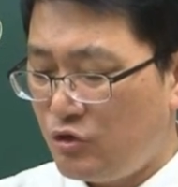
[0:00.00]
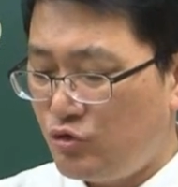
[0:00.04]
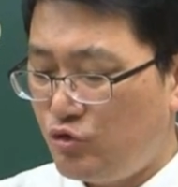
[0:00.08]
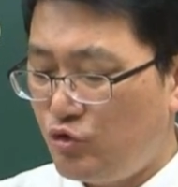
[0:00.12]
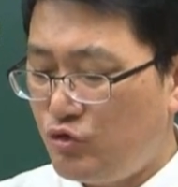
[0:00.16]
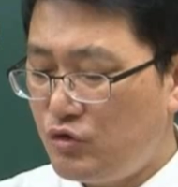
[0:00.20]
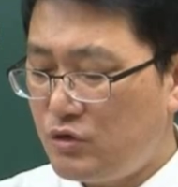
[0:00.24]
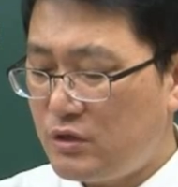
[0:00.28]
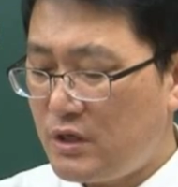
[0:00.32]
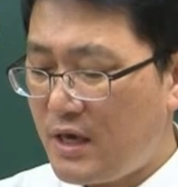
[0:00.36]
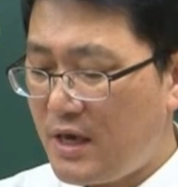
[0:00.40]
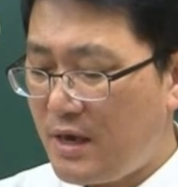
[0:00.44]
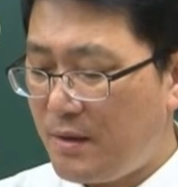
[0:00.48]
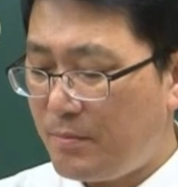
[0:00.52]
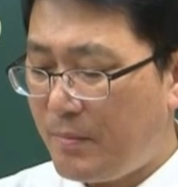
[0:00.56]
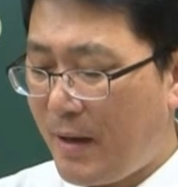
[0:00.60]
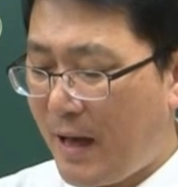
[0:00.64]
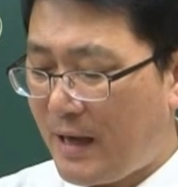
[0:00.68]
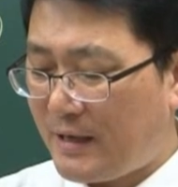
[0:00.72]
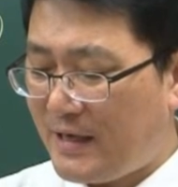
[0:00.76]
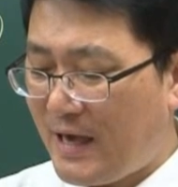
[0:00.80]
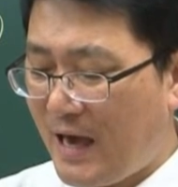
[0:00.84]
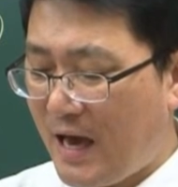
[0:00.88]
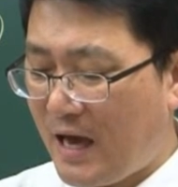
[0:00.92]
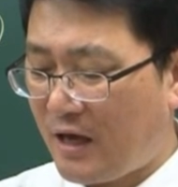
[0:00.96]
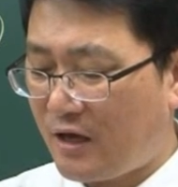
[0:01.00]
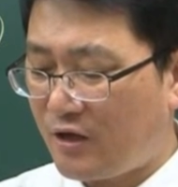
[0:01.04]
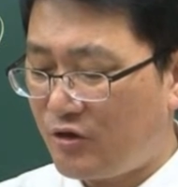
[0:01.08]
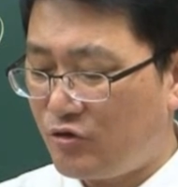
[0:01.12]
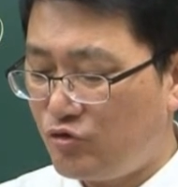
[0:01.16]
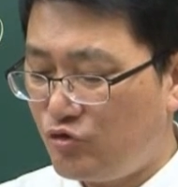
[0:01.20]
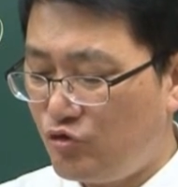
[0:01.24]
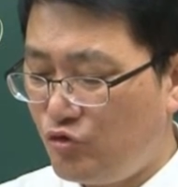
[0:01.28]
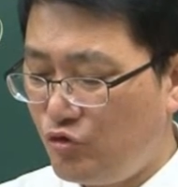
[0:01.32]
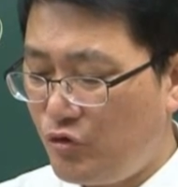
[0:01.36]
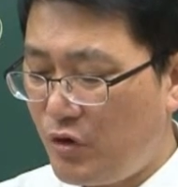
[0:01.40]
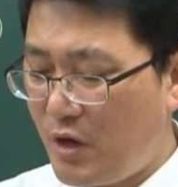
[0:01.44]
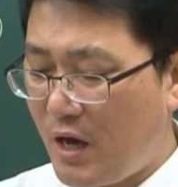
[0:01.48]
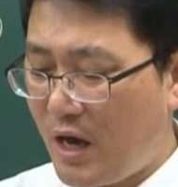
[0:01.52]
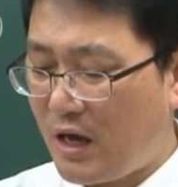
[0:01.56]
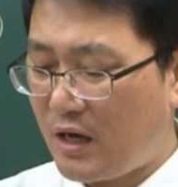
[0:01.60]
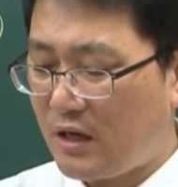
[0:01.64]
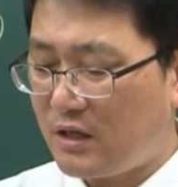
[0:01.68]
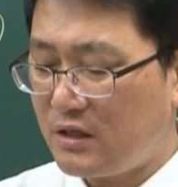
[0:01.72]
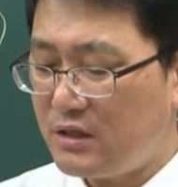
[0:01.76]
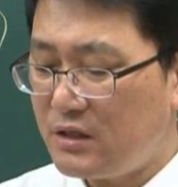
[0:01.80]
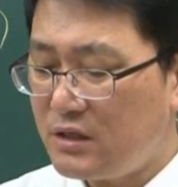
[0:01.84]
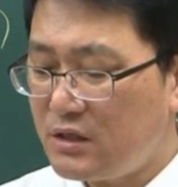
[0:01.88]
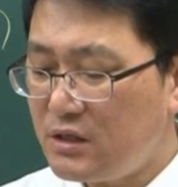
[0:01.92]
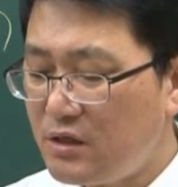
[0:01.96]
유체의 방향,
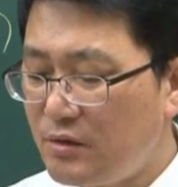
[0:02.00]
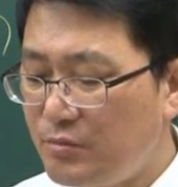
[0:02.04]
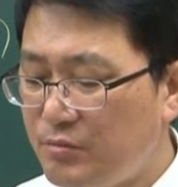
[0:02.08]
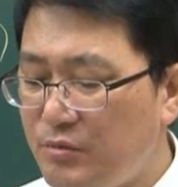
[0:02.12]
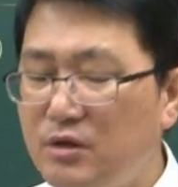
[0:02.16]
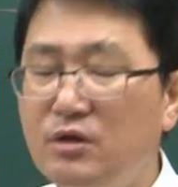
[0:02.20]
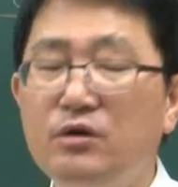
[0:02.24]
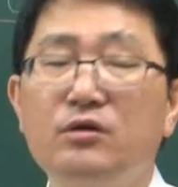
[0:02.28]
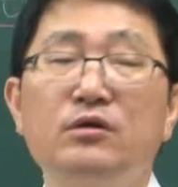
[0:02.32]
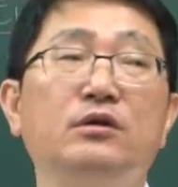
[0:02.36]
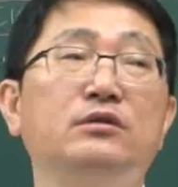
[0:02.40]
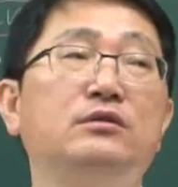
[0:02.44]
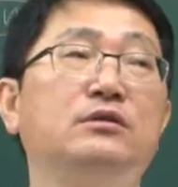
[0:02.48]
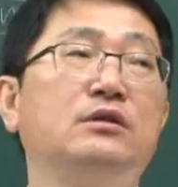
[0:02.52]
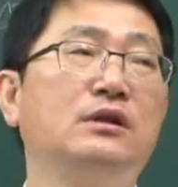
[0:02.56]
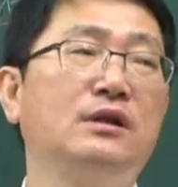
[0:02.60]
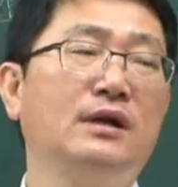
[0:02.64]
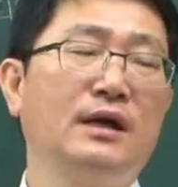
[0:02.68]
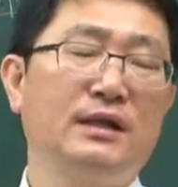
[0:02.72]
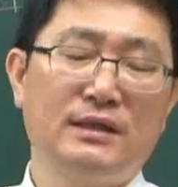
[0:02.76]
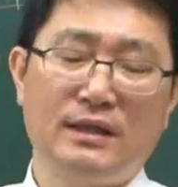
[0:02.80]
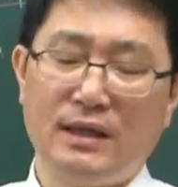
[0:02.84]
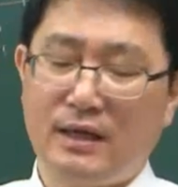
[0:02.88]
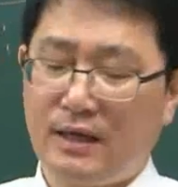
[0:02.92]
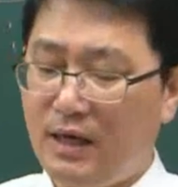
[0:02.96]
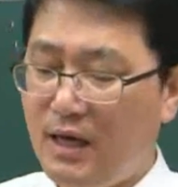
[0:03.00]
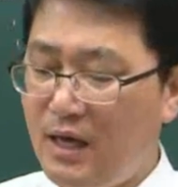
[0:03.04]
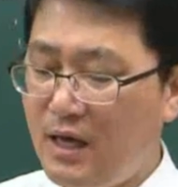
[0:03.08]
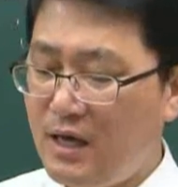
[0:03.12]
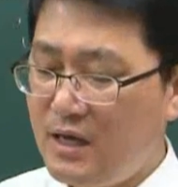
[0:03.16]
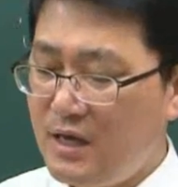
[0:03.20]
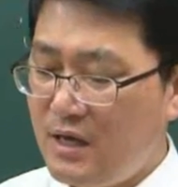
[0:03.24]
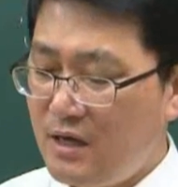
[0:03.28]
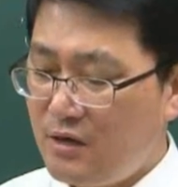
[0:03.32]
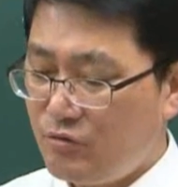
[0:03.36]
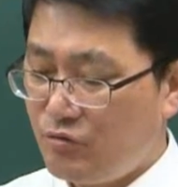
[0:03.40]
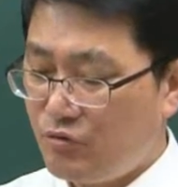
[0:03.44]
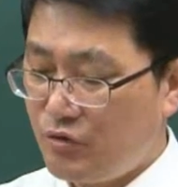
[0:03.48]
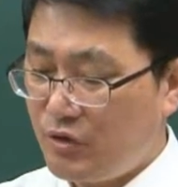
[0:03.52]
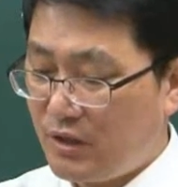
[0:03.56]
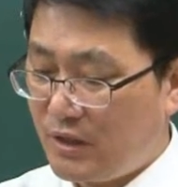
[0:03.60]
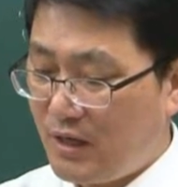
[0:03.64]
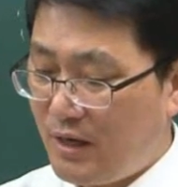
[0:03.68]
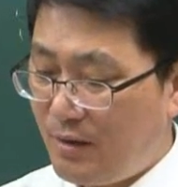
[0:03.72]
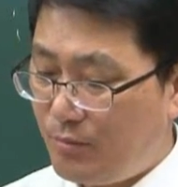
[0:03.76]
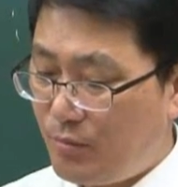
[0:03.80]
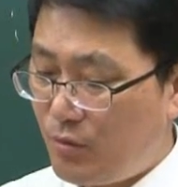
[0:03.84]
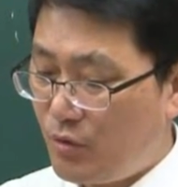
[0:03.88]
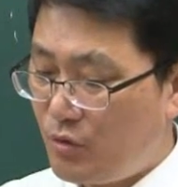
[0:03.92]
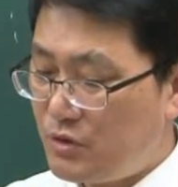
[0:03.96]
유량, 흐름 이런 것들을 갖다가
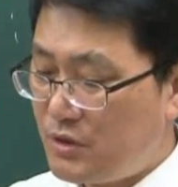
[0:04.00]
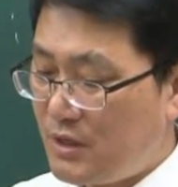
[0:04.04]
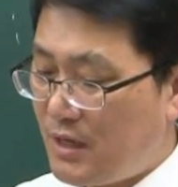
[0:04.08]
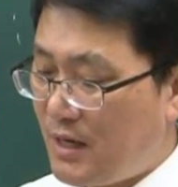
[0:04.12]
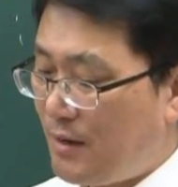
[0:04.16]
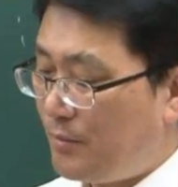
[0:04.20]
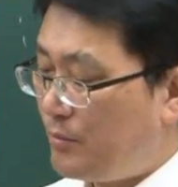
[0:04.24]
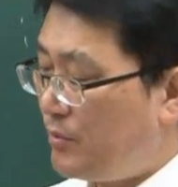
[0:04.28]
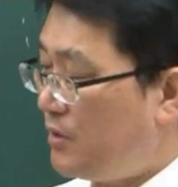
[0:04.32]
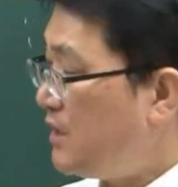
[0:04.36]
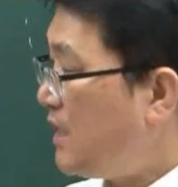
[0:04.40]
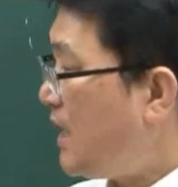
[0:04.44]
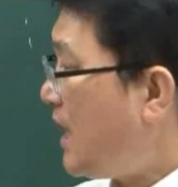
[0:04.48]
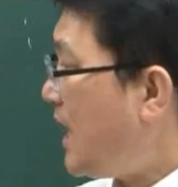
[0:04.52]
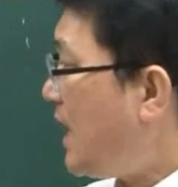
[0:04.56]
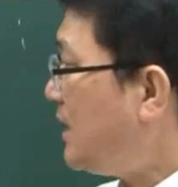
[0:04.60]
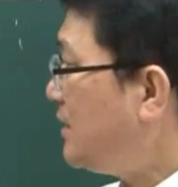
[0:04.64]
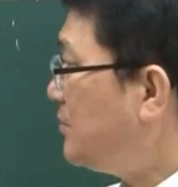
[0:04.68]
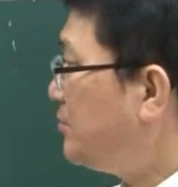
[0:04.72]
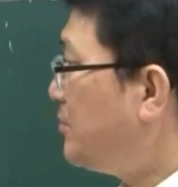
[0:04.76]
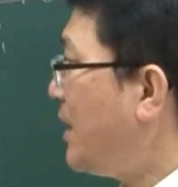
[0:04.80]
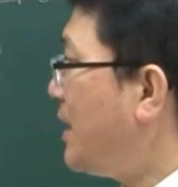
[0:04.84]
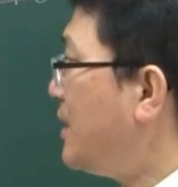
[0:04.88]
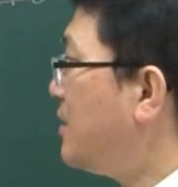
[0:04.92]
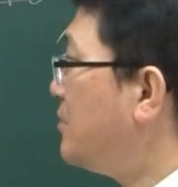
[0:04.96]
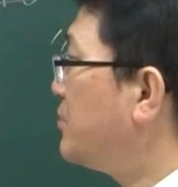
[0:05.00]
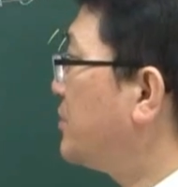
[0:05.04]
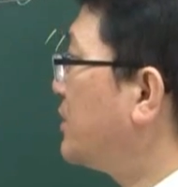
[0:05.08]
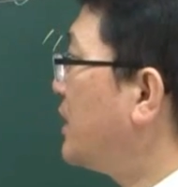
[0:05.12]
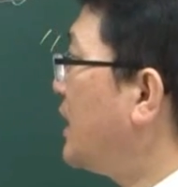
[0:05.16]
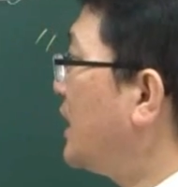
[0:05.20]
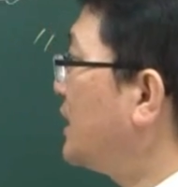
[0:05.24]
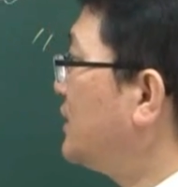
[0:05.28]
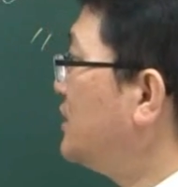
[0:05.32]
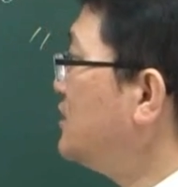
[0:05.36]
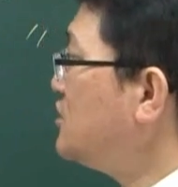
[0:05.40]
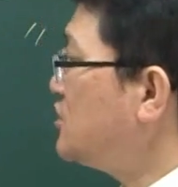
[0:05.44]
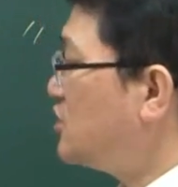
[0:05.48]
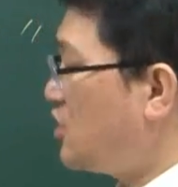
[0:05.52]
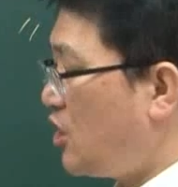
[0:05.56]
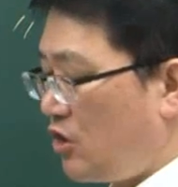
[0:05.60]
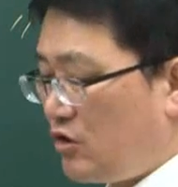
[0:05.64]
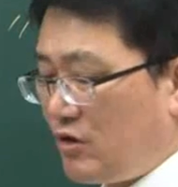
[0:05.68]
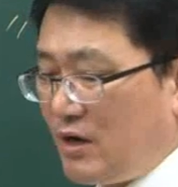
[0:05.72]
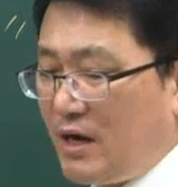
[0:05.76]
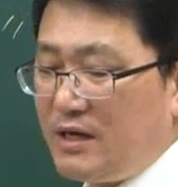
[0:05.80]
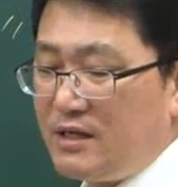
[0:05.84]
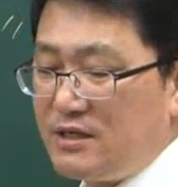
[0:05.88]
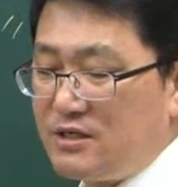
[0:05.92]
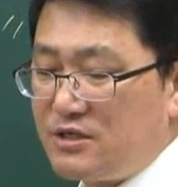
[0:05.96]
우리가 뭐냐 하면 한 밸브가 하는
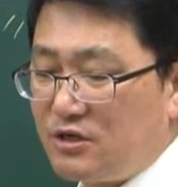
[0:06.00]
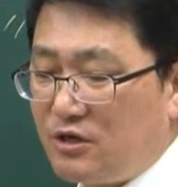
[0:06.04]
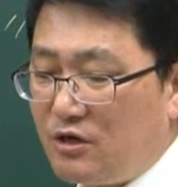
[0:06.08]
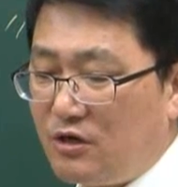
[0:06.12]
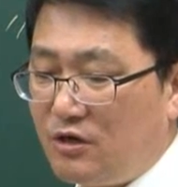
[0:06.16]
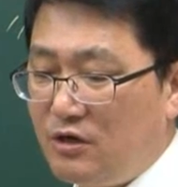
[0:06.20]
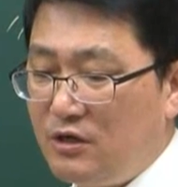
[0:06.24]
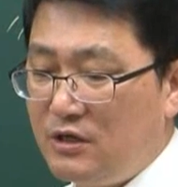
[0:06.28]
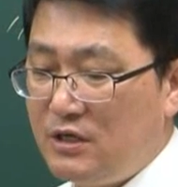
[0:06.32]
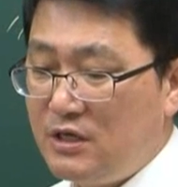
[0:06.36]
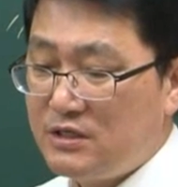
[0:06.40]
역할이죠.